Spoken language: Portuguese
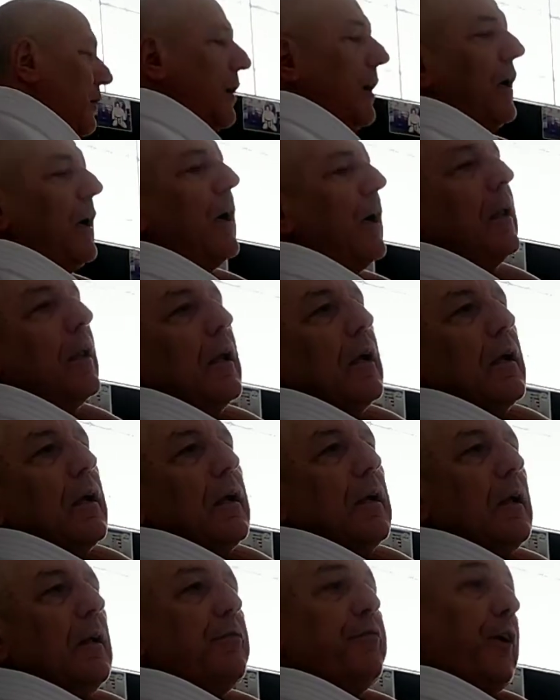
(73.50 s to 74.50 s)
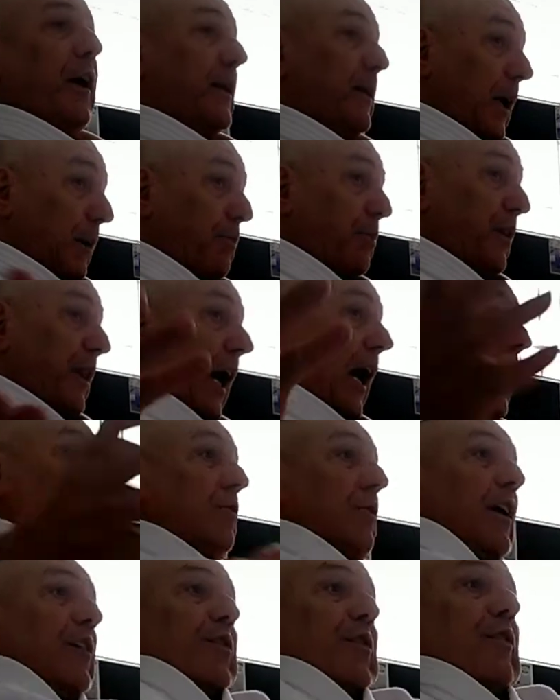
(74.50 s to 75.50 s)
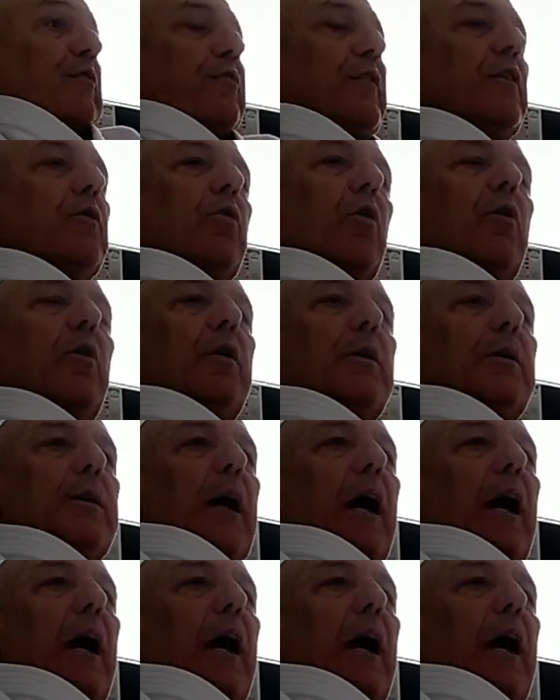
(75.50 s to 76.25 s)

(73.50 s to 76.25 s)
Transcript: É. E foi adaptado e assim ficou e